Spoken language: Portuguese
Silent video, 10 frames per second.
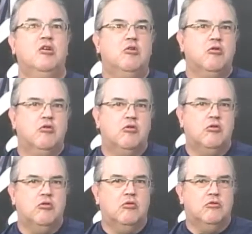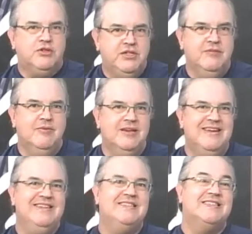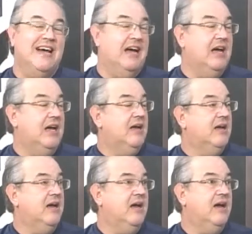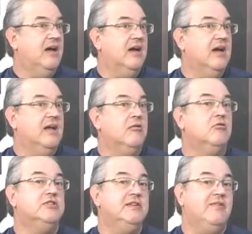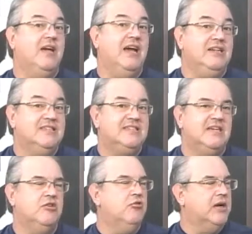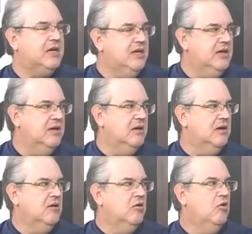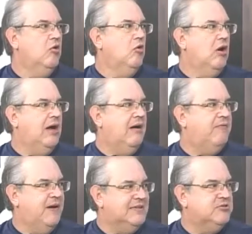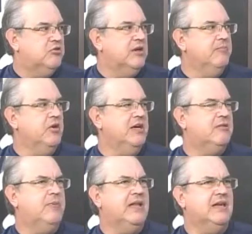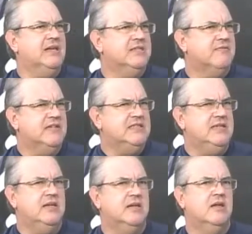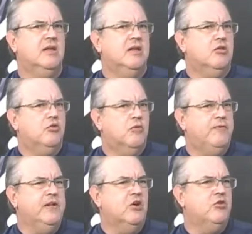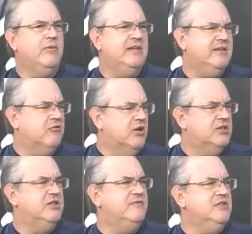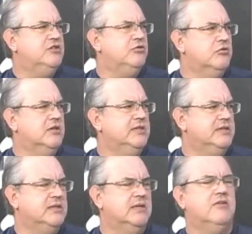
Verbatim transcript: O, o time está, é, inclusive, realizando aqui a fase do Campeonato Paranaense, que vai ser no final do mês, agora, dia 22.